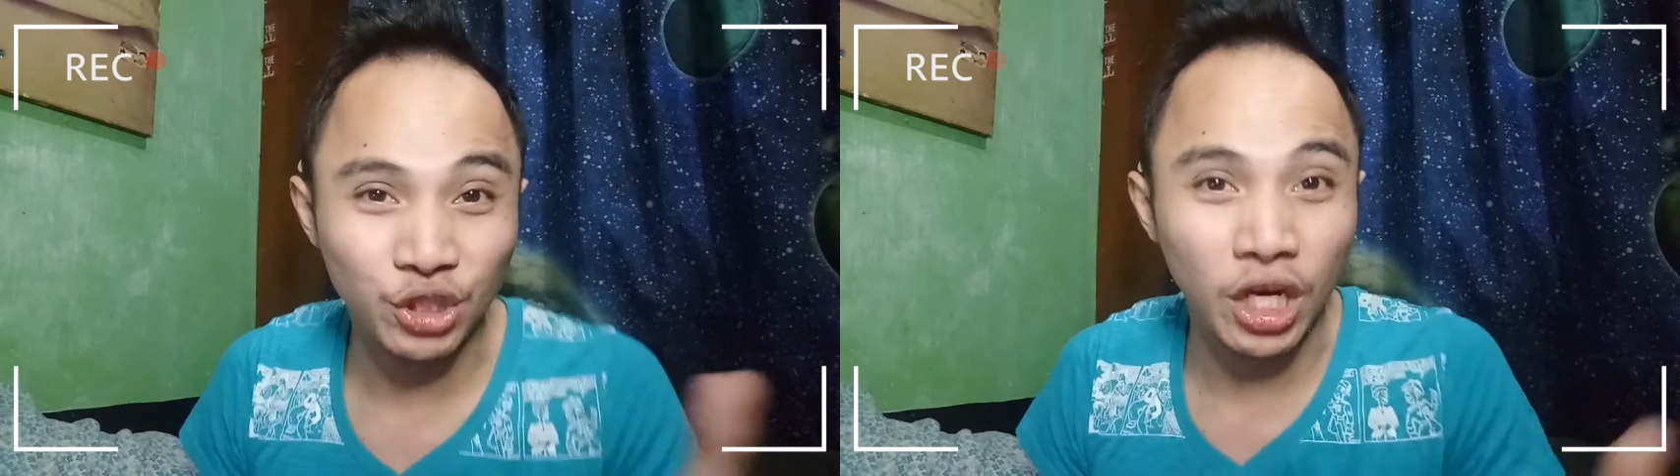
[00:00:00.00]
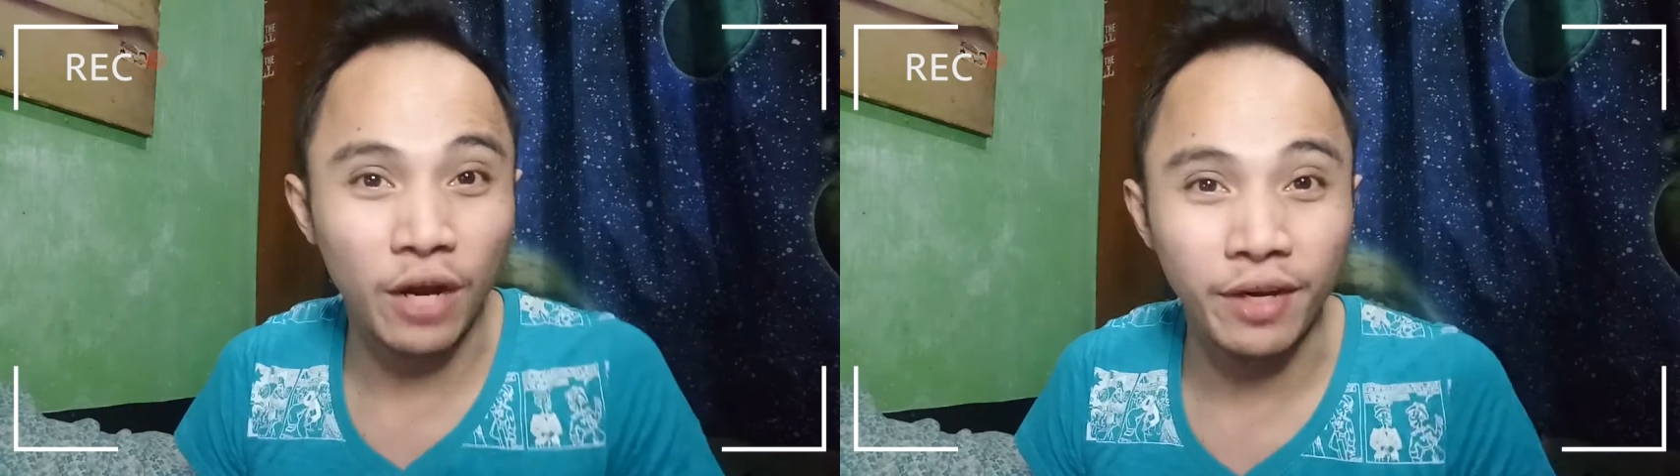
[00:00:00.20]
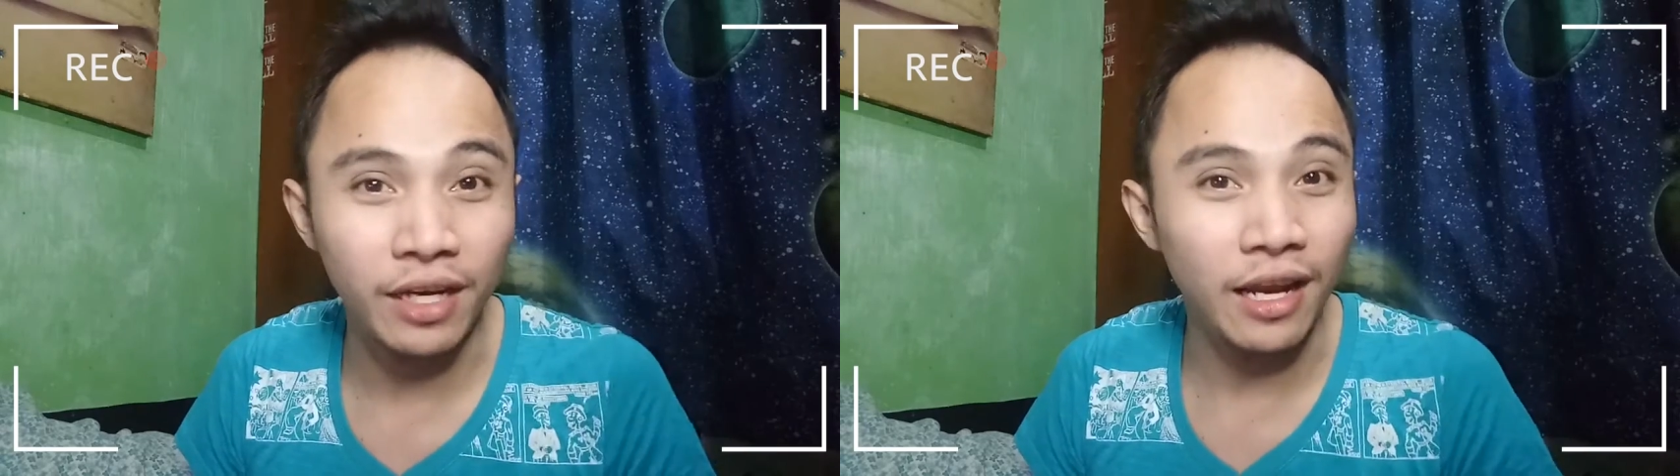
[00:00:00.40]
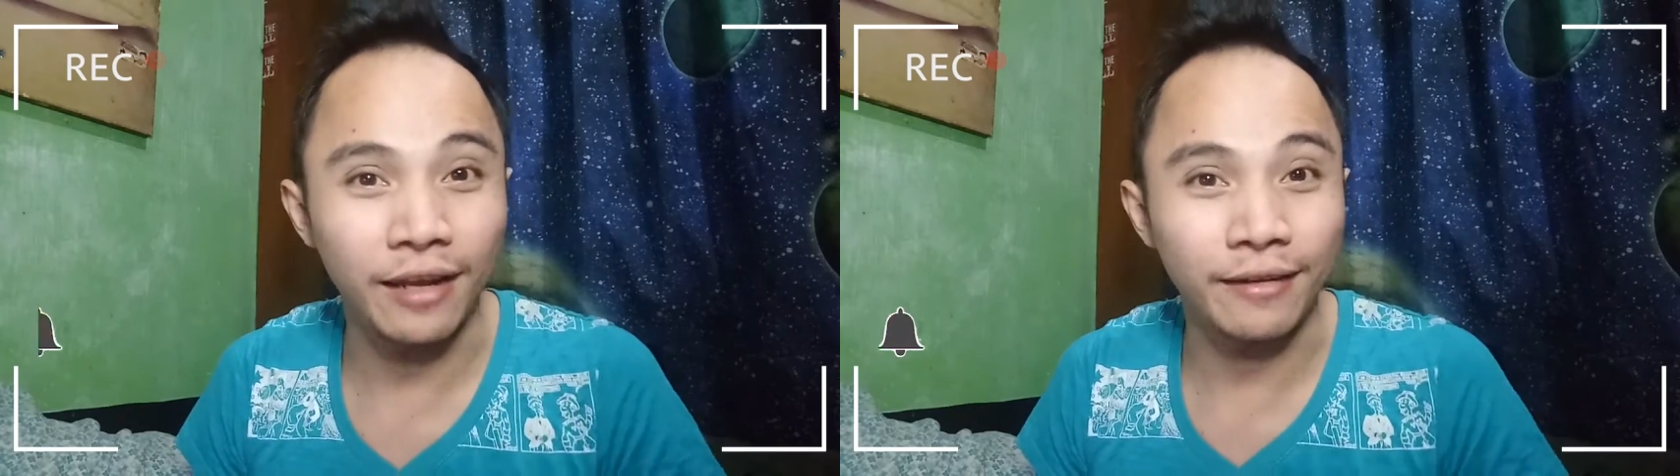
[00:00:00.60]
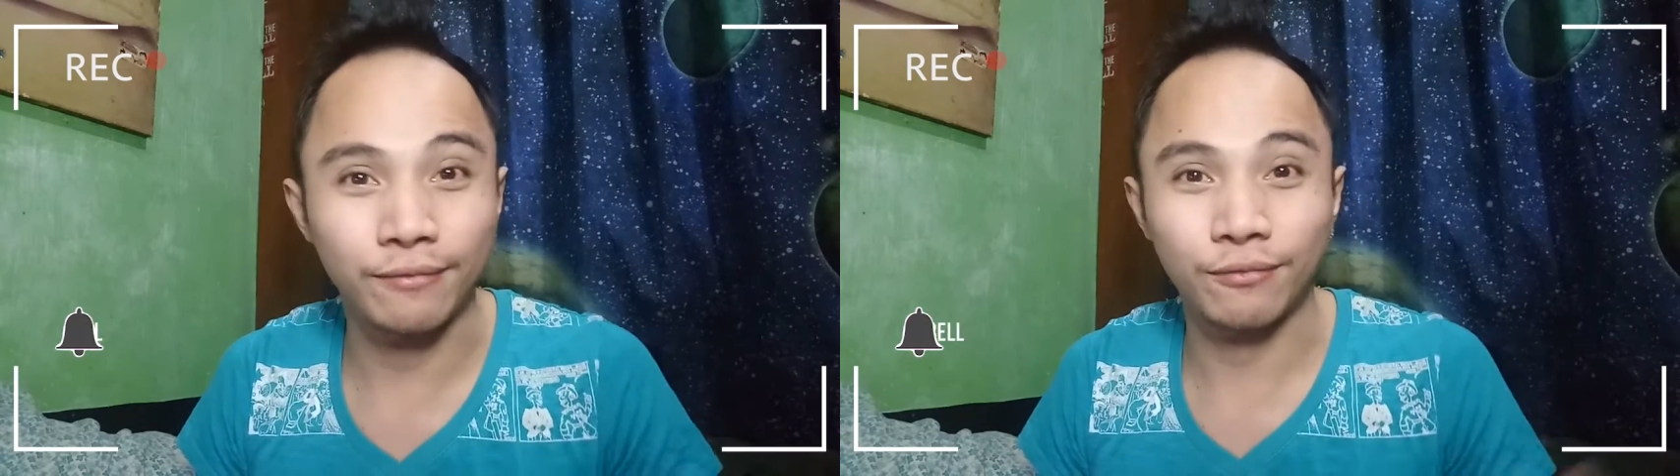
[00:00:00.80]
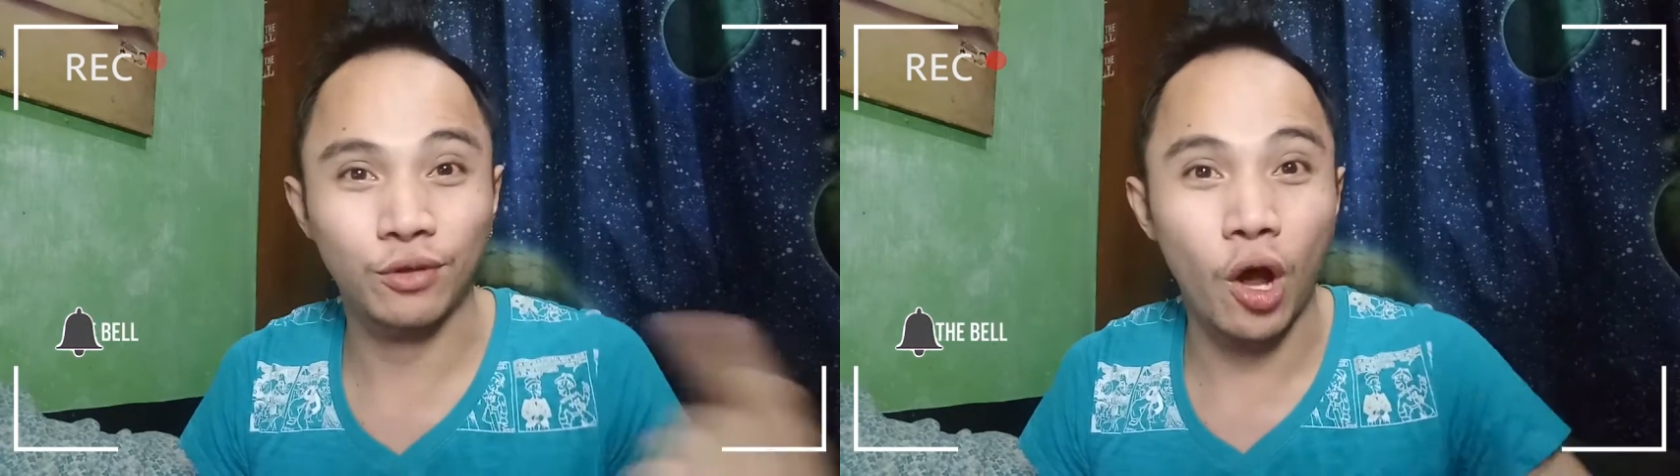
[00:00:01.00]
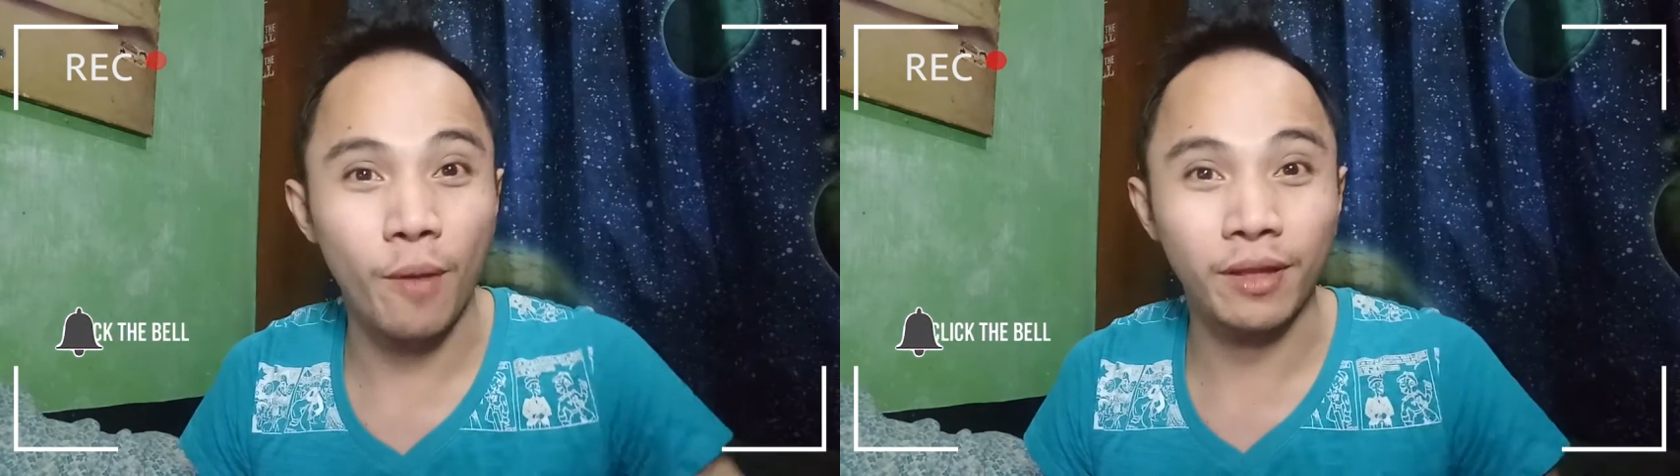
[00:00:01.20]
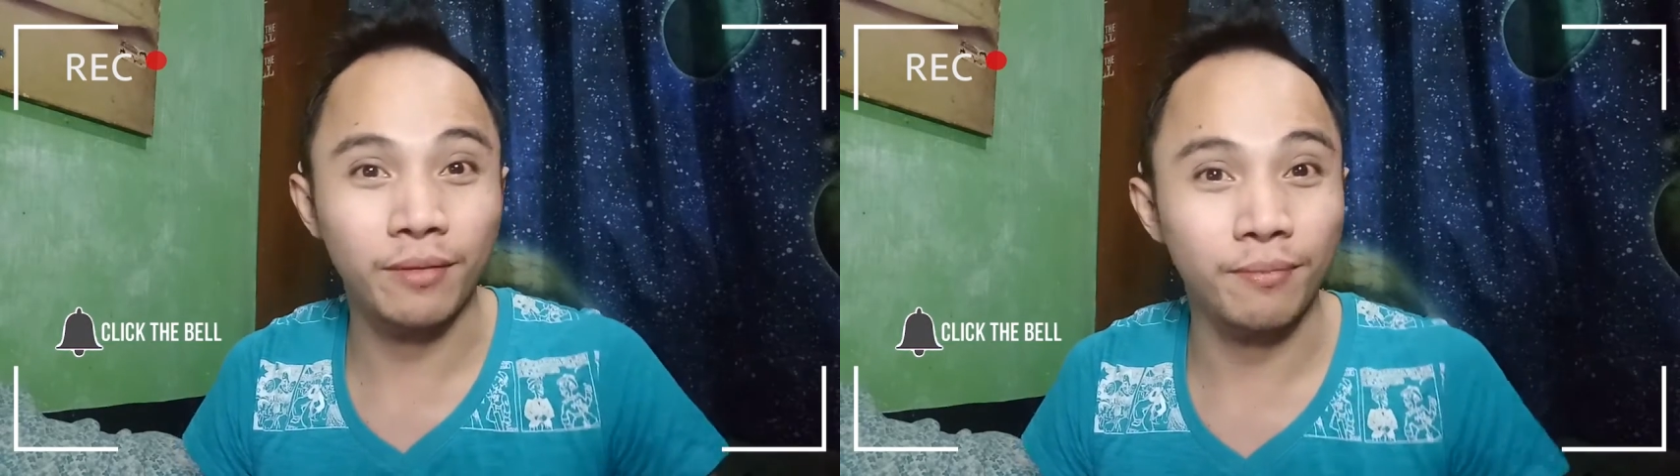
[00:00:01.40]
sharing, and
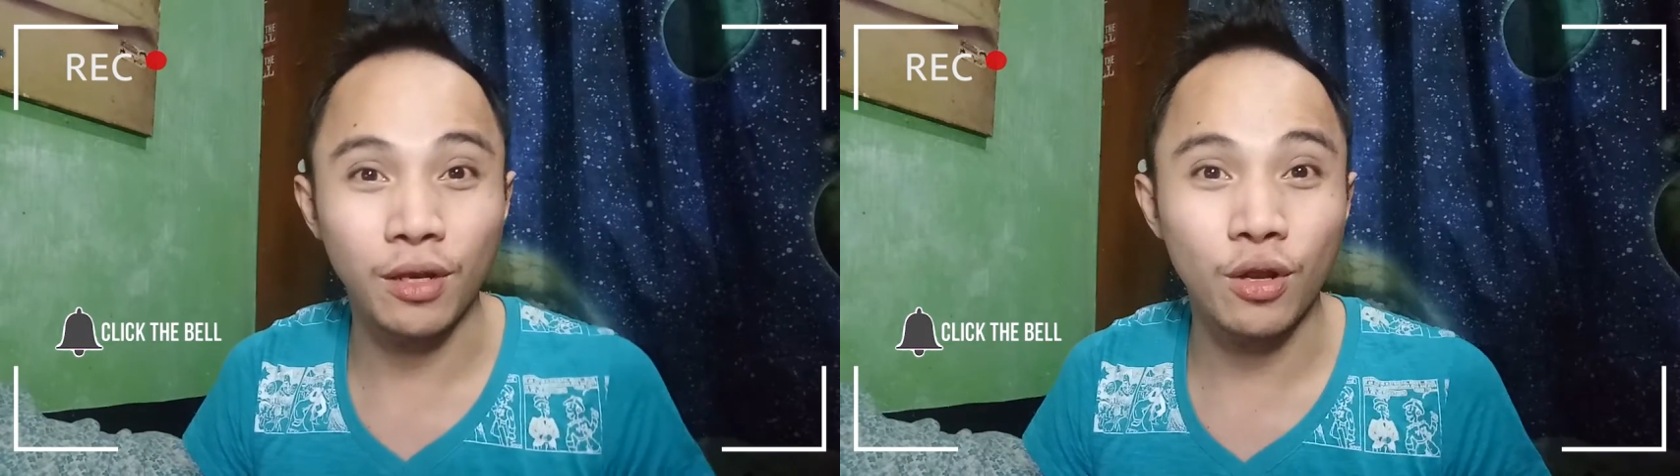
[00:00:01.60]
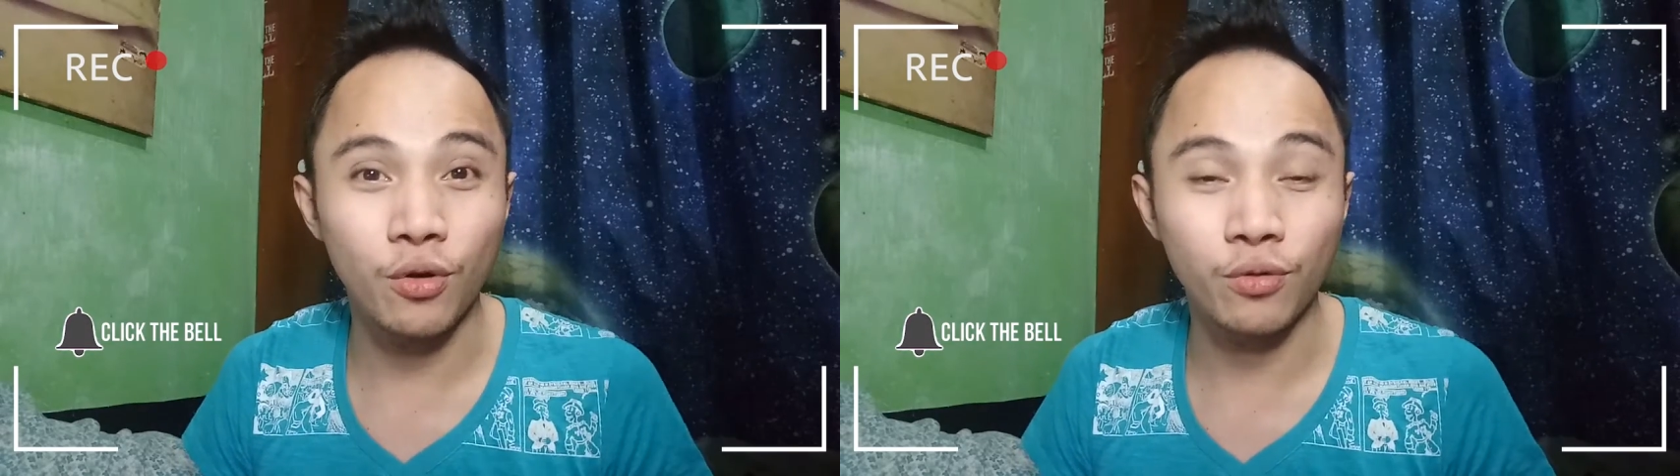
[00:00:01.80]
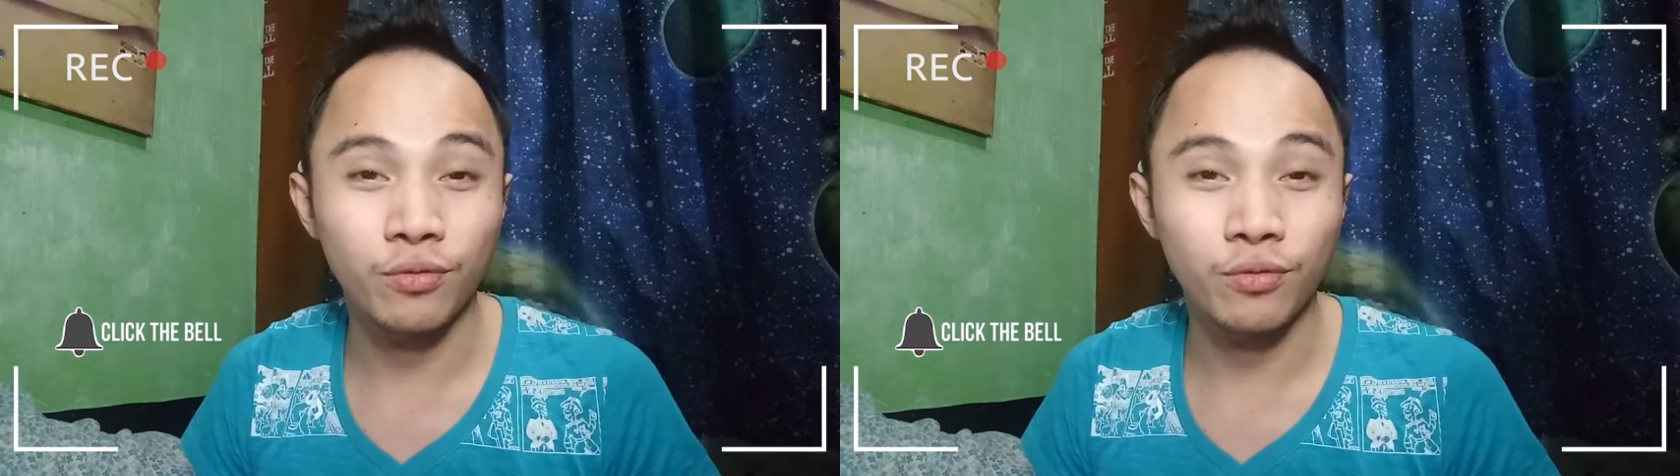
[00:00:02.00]
comment below